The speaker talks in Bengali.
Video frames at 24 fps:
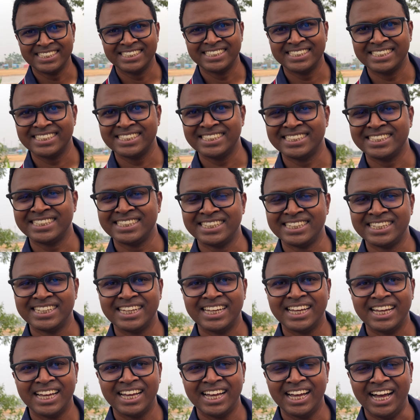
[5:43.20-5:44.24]
ভাই
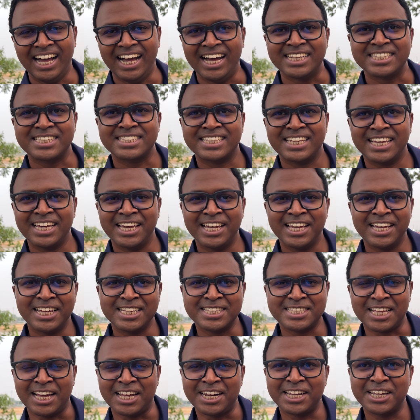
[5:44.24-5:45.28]
আজকে
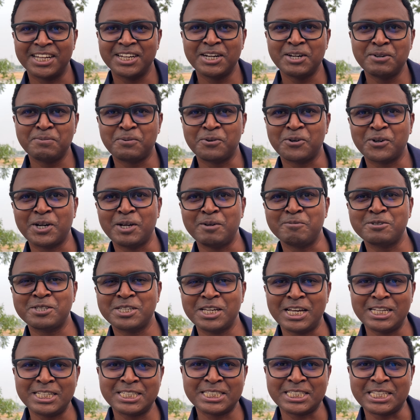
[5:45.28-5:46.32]
প্রোগ্রাম
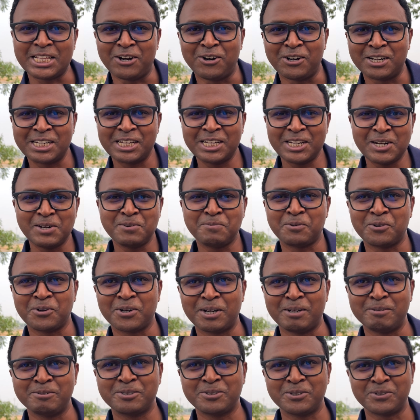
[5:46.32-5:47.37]
শেষ দেওয়ানগিরির
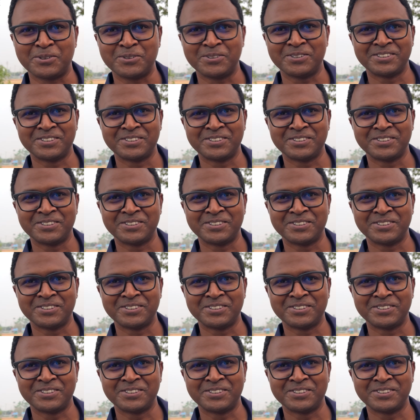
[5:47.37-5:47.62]
প্রোগ্রাম শুরু